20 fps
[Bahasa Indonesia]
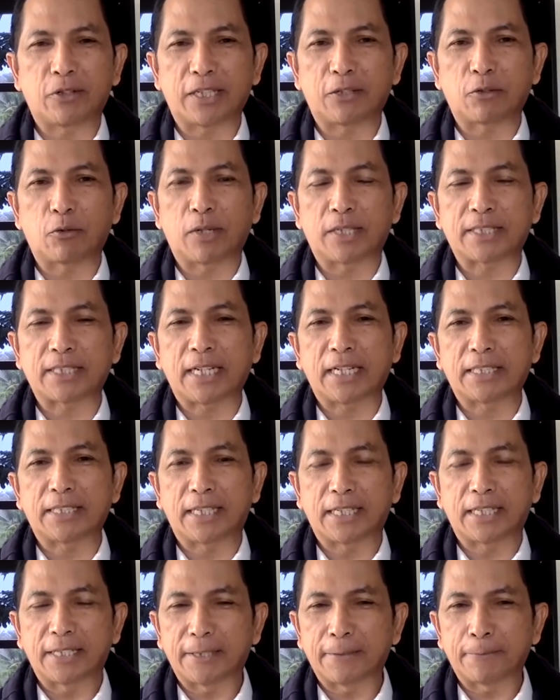oleh kekuasaan.
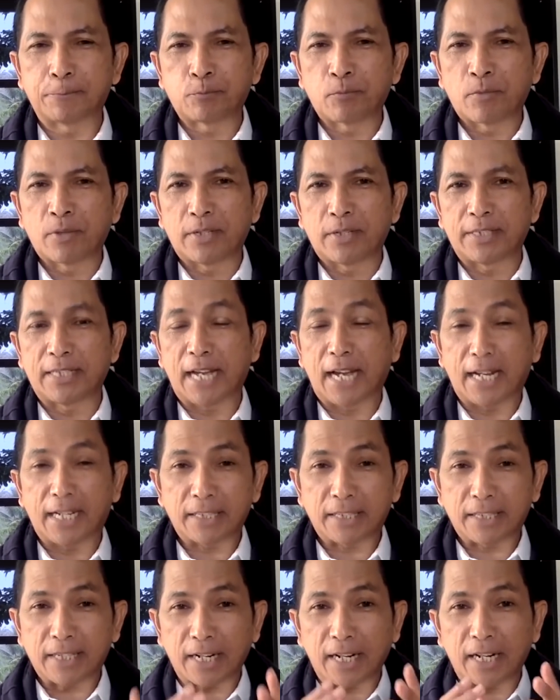Jadi
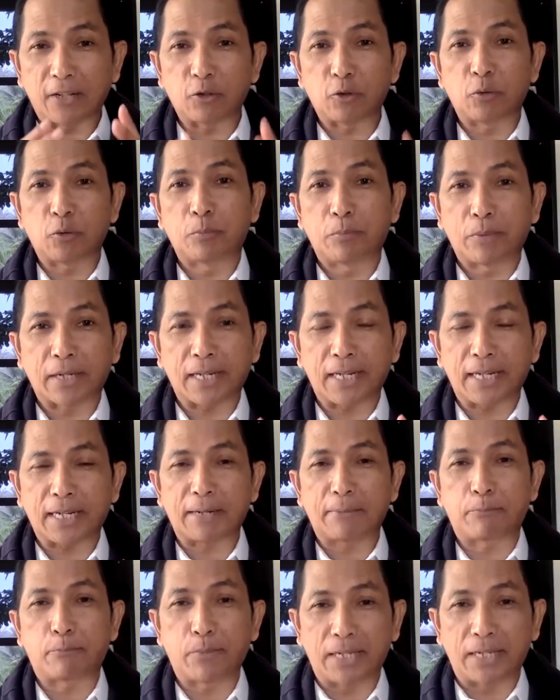jangan terlalu
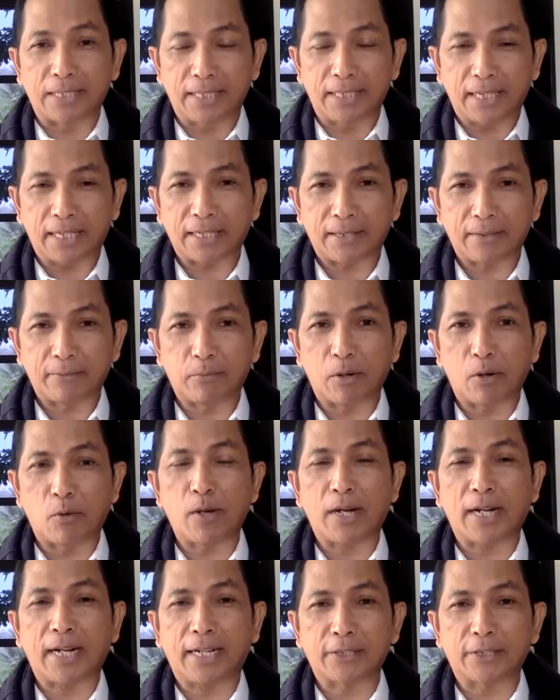berharap banyak
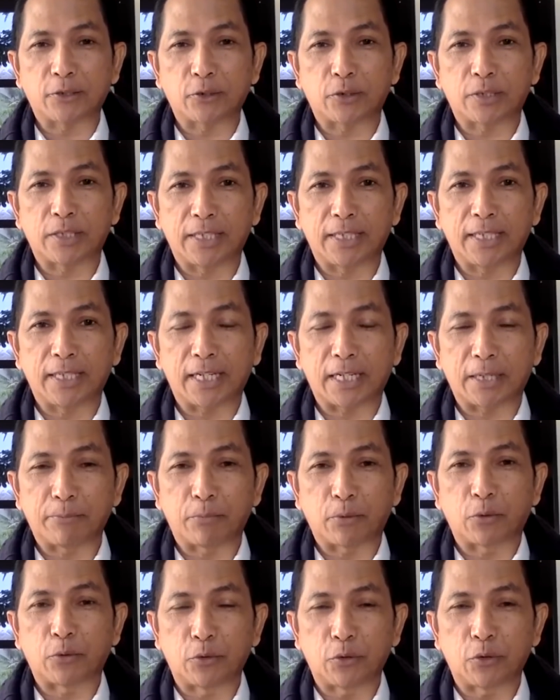bahwa kasus ini akan
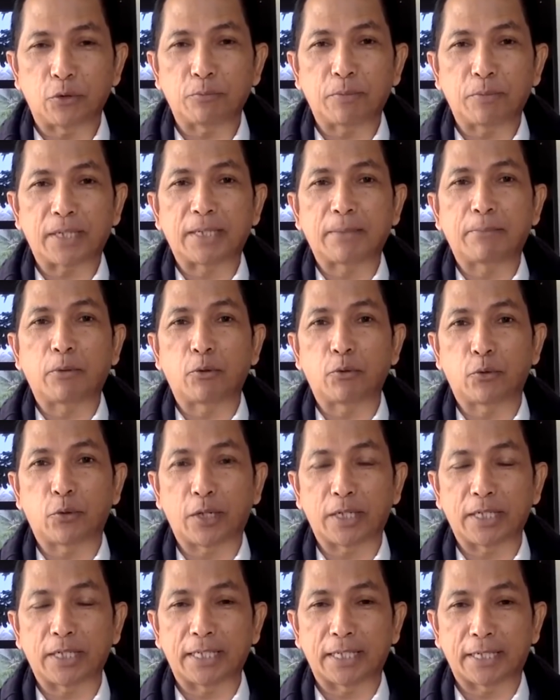berujung pada
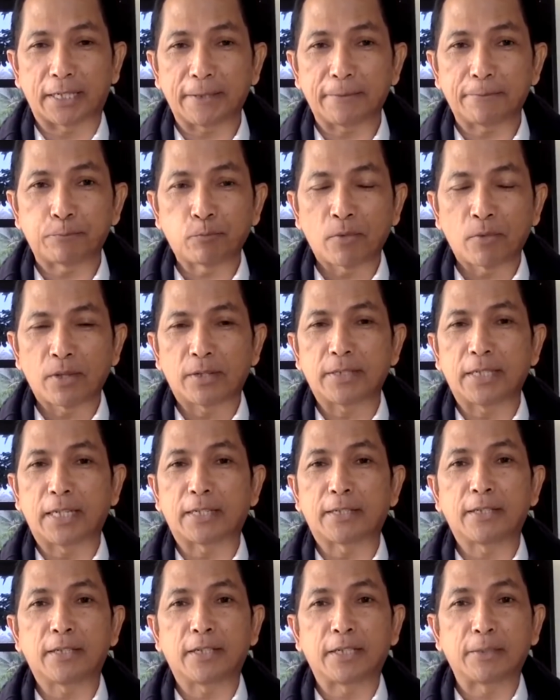pengunduran diri
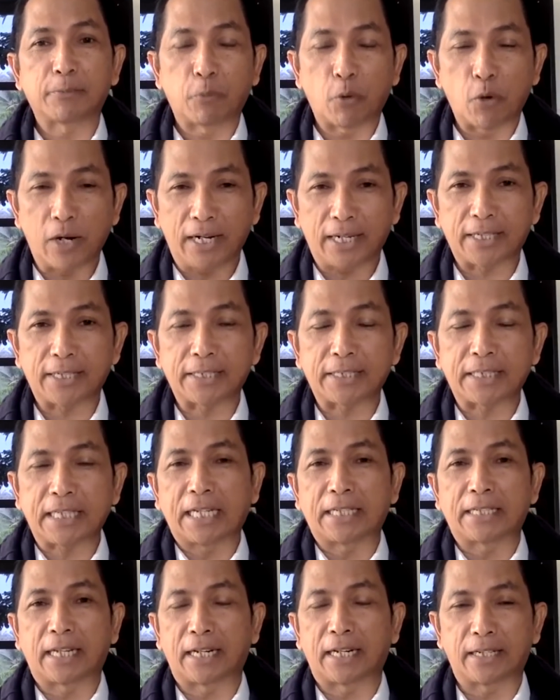dan dibongkarnya
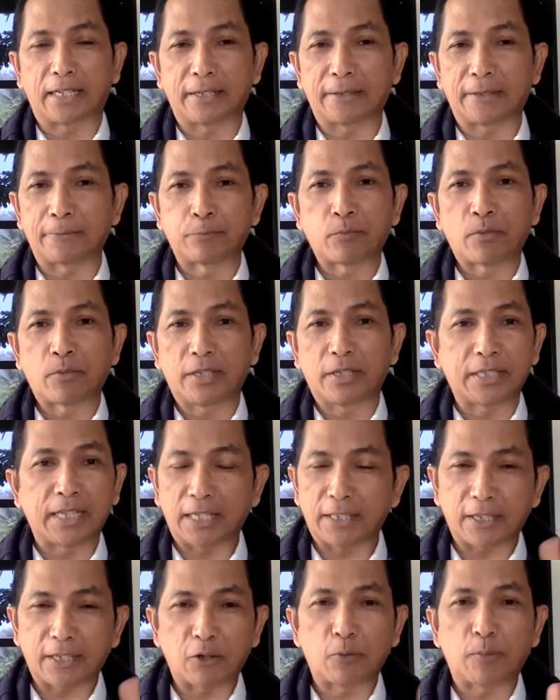skandal ini.
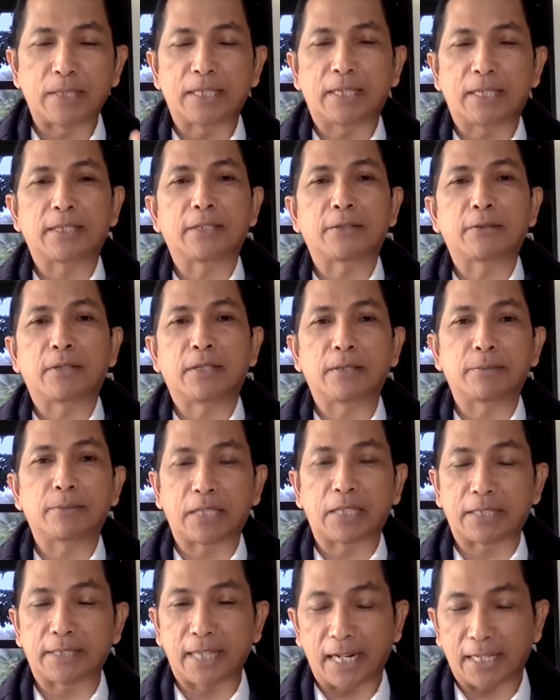Jangan terlalu banyak,
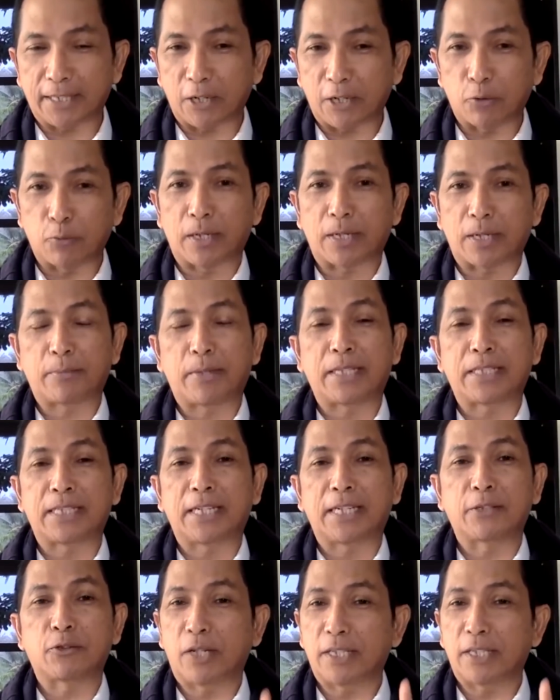jangan terlalu
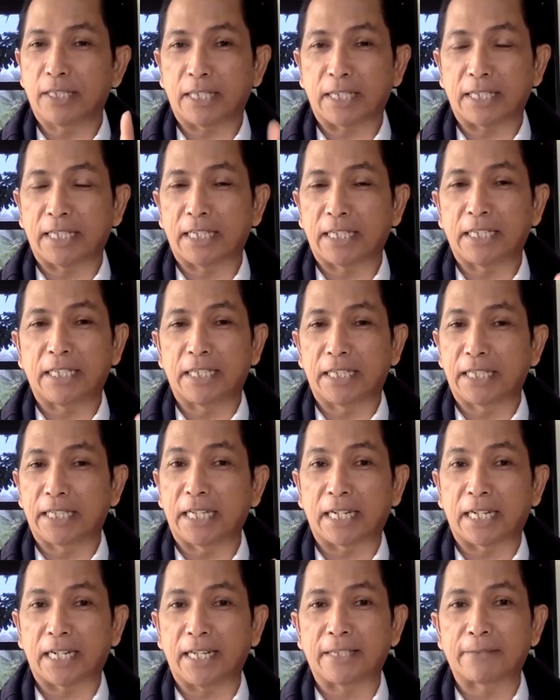banyak. Itu hanya terjadi di
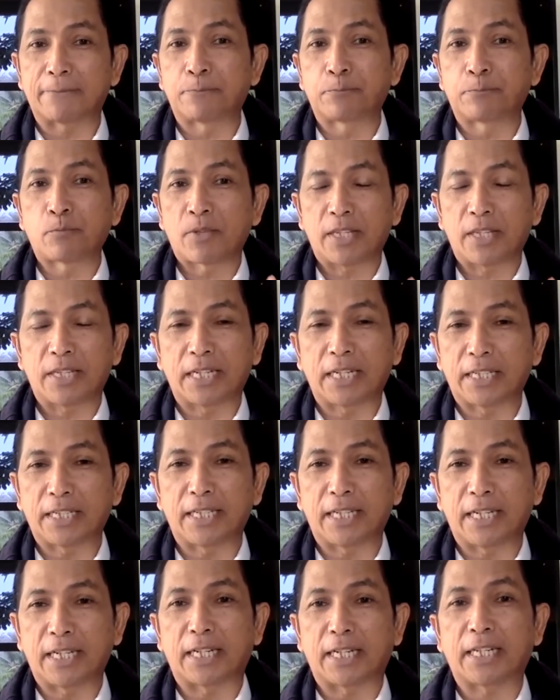negara lain, tidak di
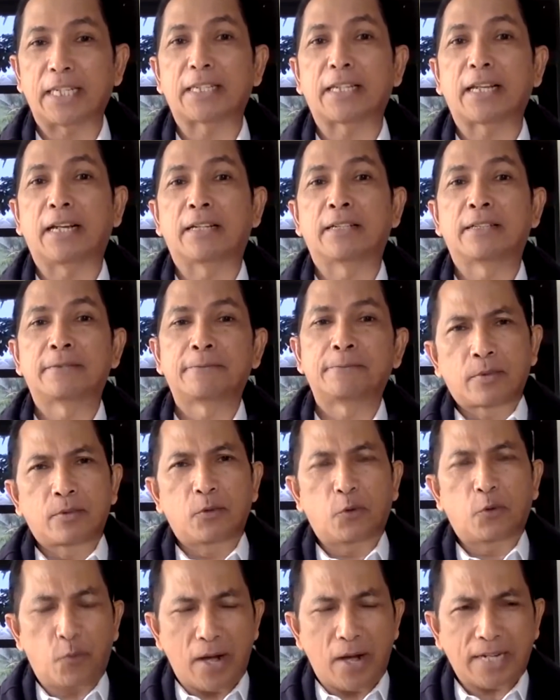negara kita
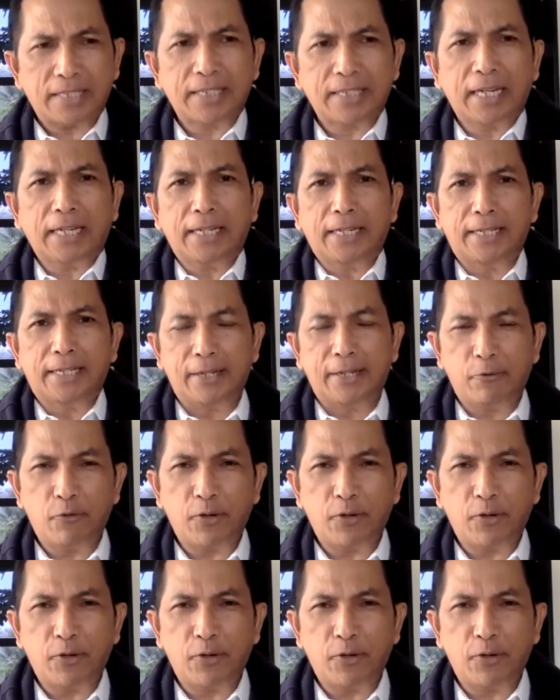fakta ini ya,